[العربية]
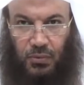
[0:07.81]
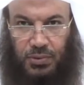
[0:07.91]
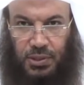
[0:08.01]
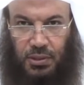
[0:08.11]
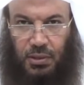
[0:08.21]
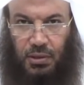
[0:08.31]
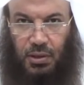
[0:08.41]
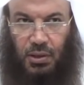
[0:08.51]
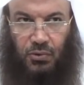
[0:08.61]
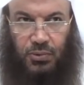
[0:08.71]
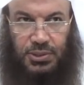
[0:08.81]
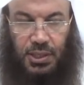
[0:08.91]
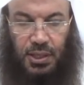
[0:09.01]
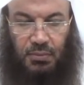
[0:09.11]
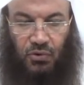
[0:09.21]
وصلى الله
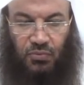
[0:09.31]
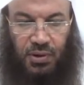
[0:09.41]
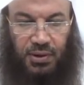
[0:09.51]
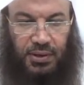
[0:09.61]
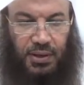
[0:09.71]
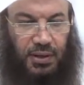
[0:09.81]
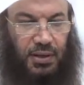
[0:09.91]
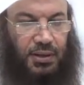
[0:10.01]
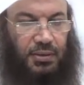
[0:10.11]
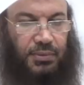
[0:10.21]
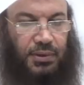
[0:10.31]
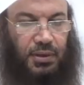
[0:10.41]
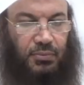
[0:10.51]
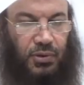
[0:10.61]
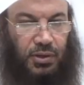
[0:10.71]
وسلم وبارك على
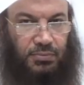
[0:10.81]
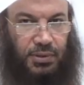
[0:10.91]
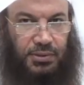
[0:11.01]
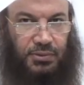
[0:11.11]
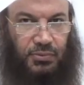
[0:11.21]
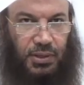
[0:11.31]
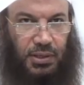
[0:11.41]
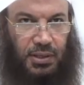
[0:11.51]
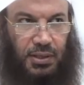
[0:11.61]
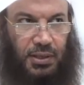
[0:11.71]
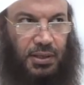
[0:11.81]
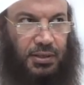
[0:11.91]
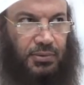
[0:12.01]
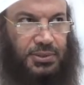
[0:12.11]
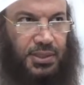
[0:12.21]
نبينا محمد وعلى
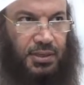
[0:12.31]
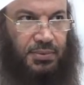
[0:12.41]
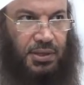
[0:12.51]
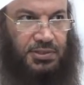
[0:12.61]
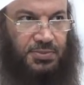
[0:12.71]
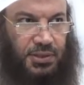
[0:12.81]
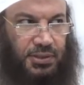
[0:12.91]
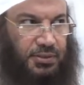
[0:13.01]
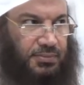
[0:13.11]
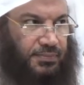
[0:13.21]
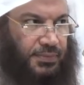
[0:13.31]
آله وصحبه أجمعين